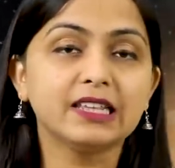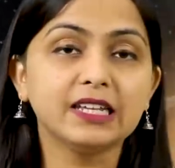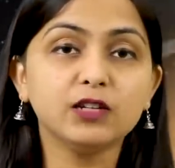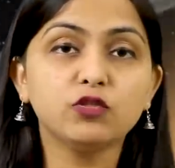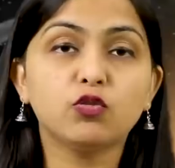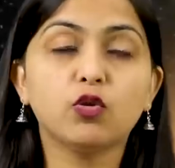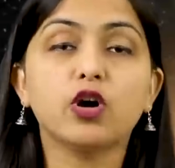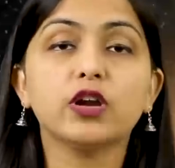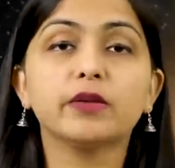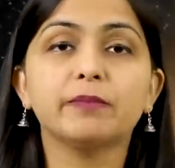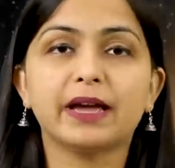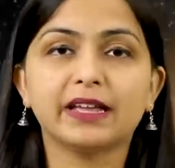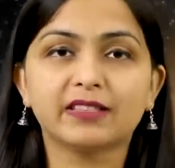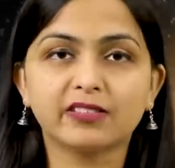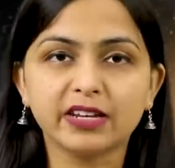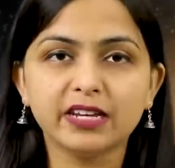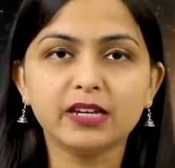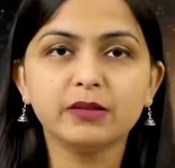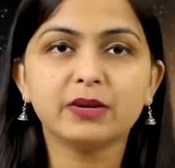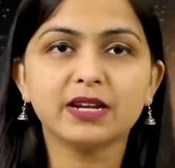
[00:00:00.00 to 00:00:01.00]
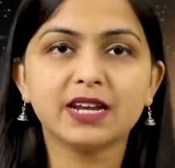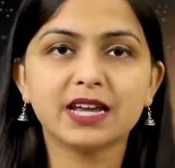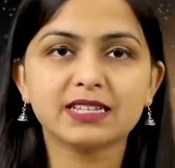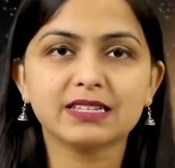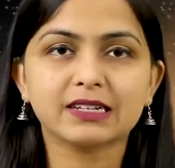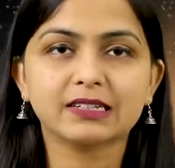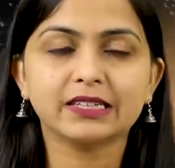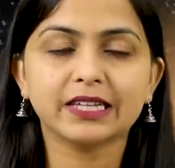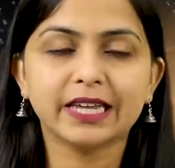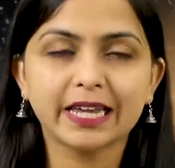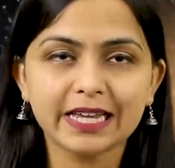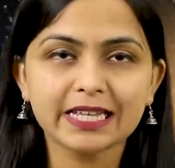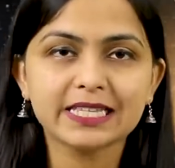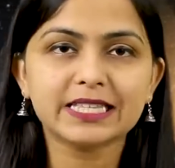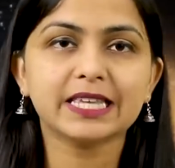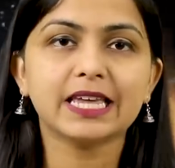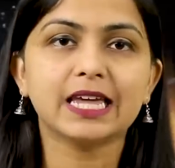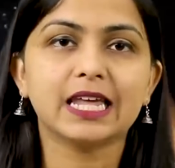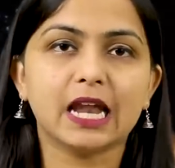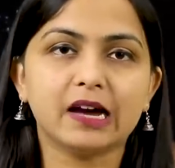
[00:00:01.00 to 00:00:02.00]
दिन को और बेहतरीन बना सकते हैं
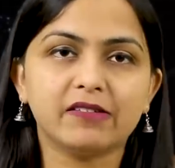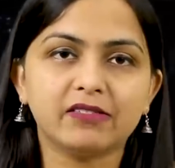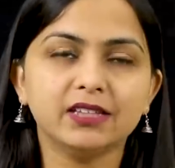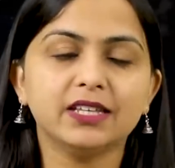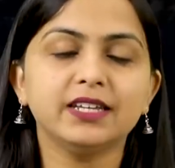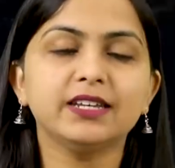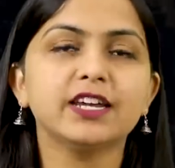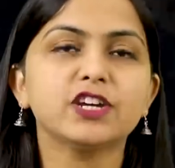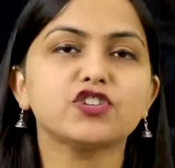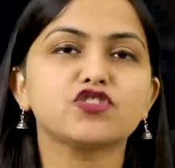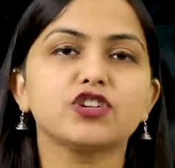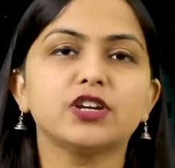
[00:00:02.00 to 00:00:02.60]
इसके अलावा दिन है